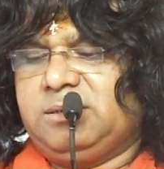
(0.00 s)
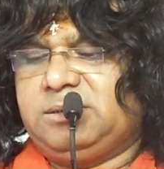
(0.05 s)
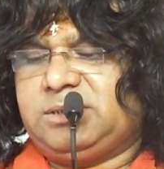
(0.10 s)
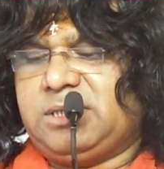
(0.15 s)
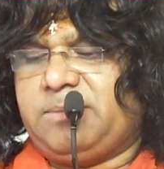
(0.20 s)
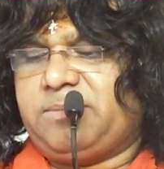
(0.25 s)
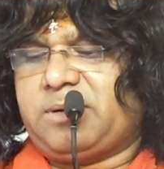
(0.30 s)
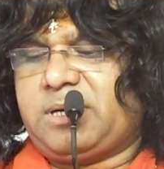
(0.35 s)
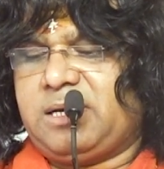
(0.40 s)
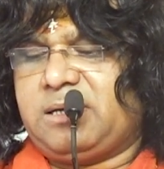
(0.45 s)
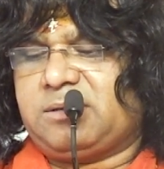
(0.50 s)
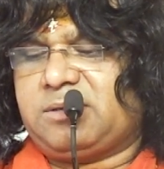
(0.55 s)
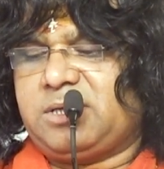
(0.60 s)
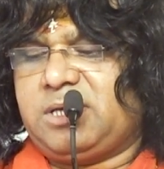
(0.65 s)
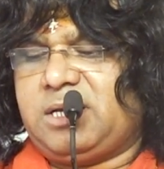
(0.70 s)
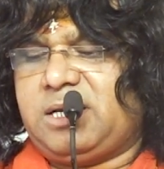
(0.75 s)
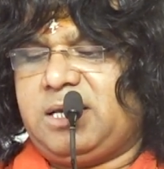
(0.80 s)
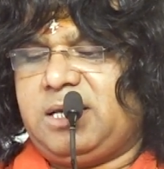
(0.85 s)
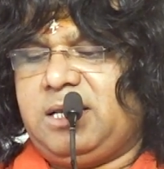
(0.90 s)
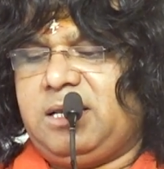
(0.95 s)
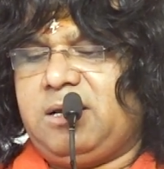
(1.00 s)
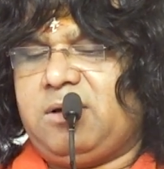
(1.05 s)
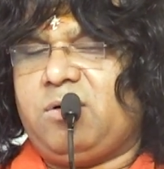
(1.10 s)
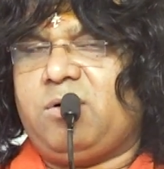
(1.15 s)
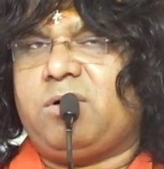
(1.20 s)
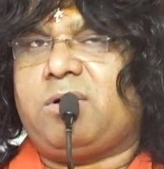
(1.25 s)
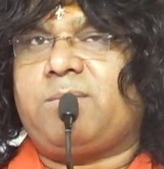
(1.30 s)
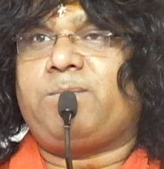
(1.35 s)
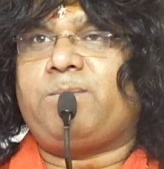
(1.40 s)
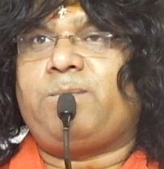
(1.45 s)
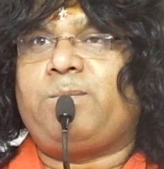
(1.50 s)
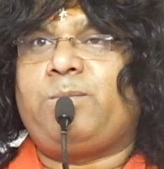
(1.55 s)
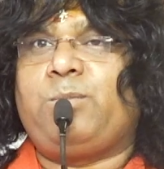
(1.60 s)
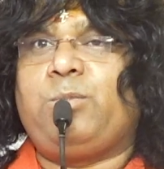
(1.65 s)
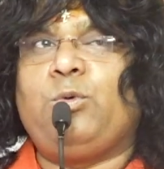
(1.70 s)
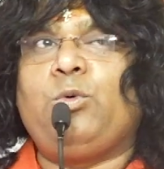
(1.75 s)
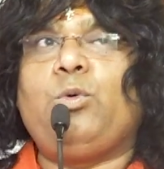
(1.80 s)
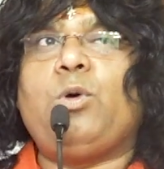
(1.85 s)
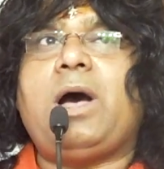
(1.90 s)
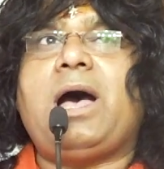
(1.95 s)
जप करते रहें और
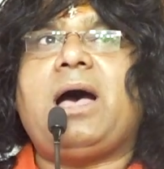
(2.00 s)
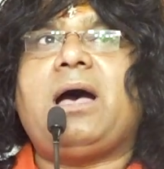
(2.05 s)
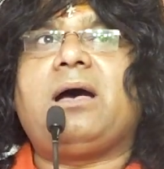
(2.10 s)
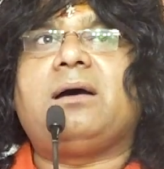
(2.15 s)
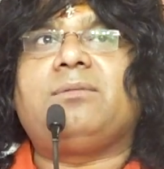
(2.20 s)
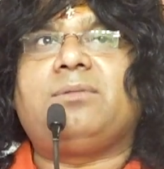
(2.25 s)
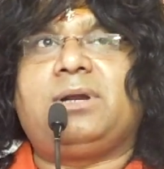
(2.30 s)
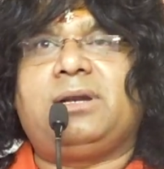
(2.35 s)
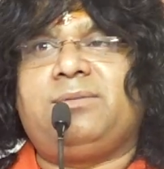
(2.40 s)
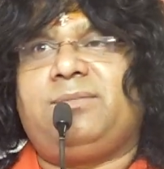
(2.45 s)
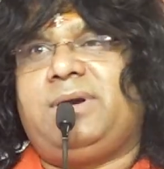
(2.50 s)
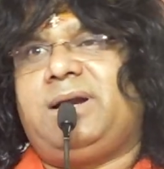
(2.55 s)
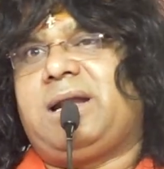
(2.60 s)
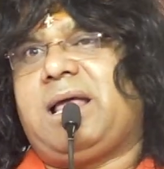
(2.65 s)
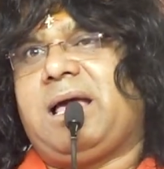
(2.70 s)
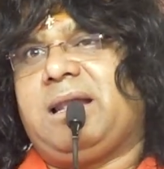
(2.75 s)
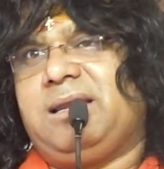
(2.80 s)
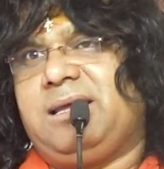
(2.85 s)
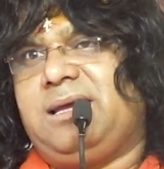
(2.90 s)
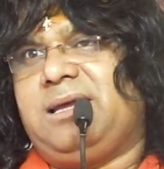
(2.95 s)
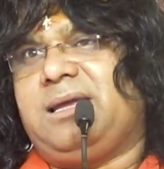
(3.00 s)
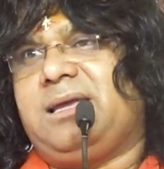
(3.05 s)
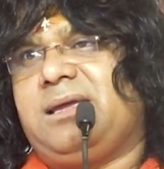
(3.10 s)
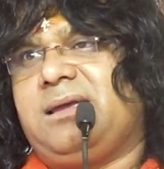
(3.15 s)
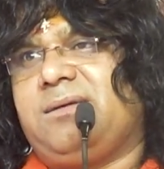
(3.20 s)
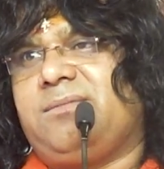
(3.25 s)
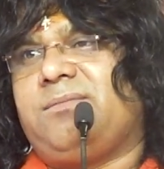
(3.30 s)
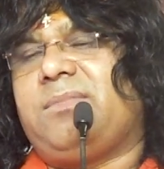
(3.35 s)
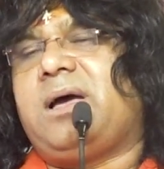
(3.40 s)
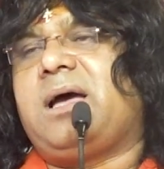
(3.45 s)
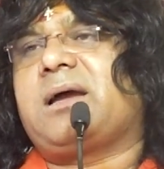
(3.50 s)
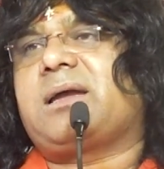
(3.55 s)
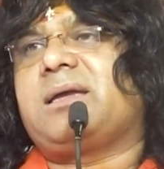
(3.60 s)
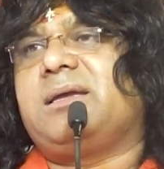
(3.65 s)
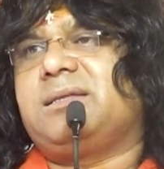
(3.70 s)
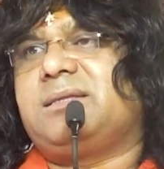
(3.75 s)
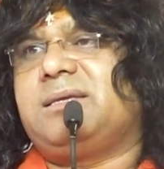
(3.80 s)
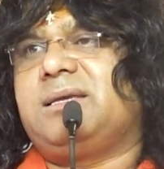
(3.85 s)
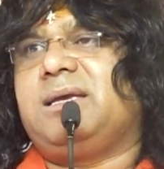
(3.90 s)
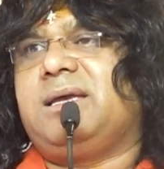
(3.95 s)
पुआ हवन में डालें माँ
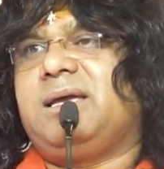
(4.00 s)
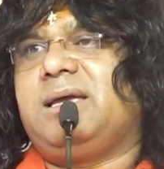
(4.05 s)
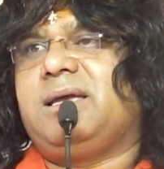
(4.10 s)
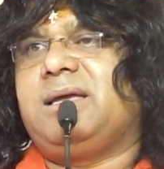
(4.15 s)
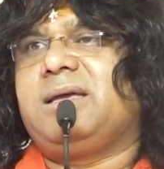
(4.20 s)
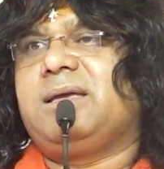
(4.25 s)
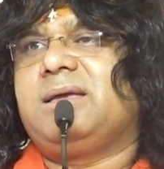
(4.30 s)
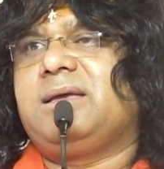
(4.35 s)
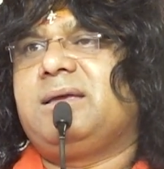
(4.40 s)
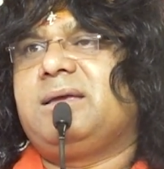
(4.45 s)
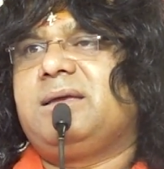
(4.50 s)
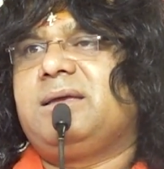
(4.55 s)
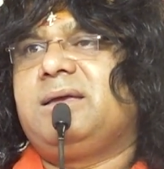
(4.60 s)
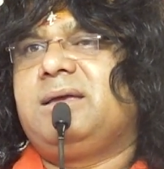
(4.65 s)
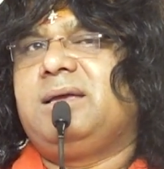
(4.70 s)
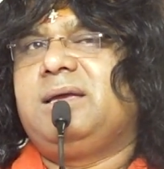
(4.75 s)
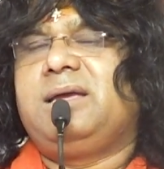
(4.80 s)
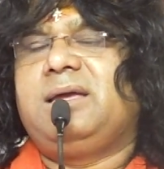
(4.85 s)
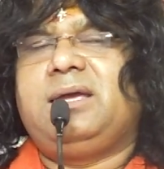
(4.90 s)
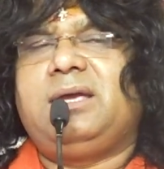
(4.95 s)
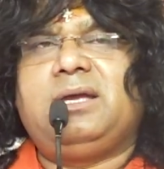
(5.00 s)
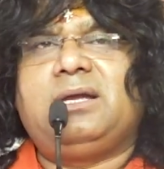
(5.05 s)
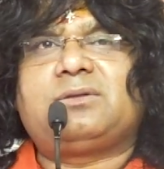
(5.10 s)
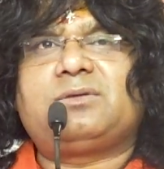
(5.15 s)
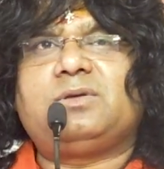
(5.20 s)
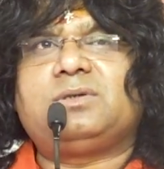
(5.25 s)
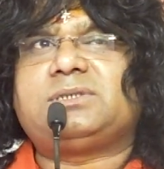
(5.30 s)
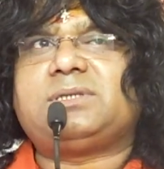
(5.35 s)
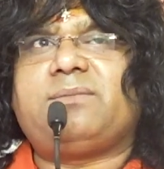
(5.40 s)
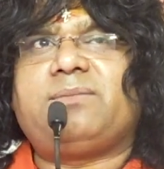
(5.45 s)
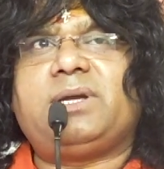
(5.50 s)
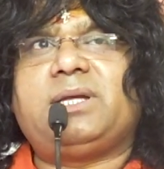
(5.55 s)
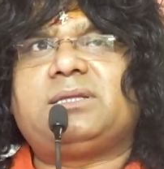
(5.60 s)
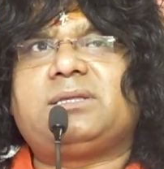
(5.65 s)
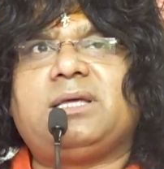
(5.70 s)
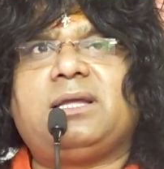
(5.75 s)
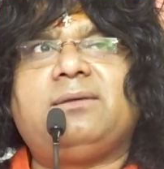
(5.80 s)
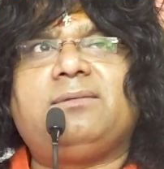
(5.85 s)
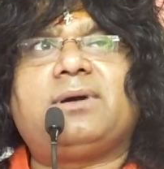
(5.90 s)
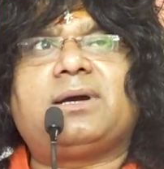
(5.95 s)
कहती है एक तो सफेद
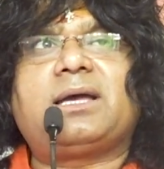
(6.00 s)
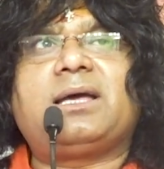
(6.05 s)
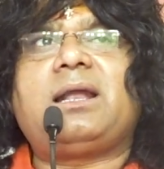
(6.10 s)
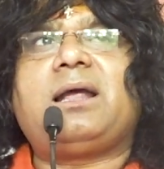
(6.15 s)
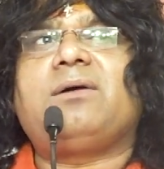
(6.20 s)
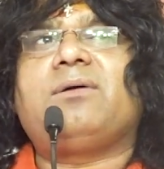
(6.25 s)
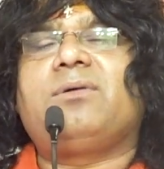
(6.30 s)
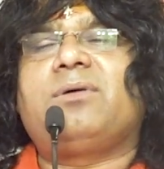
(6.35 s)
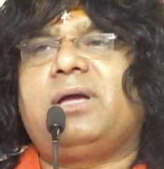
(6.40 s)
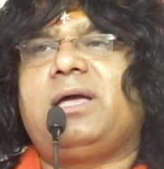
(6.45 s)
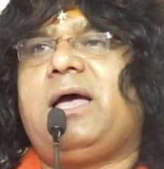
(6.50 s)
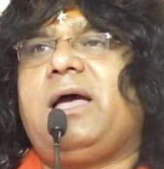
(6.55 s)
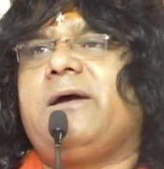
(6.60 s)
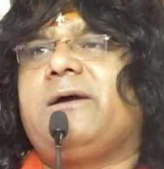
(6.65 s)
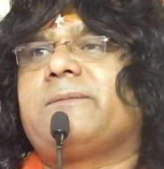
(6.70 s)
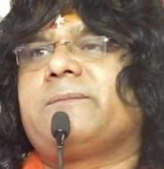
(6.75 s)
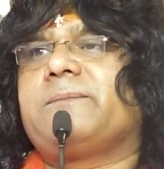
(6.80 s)
तिल वगैरह हो गया